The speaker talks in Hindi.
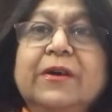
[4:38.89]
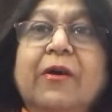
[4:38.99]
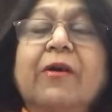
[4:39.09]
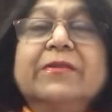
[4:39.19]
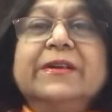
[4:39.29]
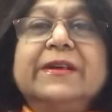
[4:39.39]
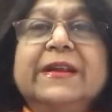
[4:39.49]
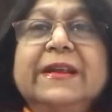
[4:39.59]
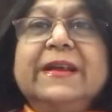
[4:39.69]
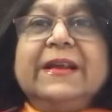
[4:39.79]
ऑनर
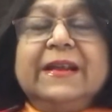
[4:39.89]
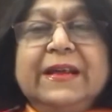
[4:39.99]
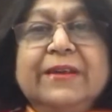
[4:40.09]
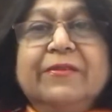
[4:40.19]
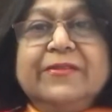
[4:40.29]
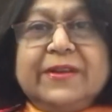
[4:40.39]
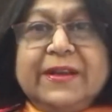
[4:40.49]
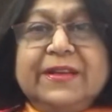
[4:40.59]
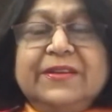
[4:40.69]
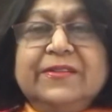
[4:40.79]
किलिंग और इस तरह
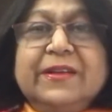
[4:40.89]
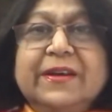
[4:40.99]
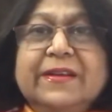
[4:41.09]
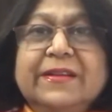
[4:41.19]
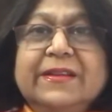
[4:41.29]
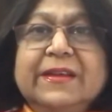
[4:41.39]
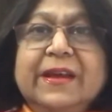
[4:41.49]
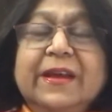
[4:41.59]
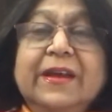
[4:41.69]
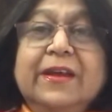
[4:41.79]
की चीज़ें कर देते हैं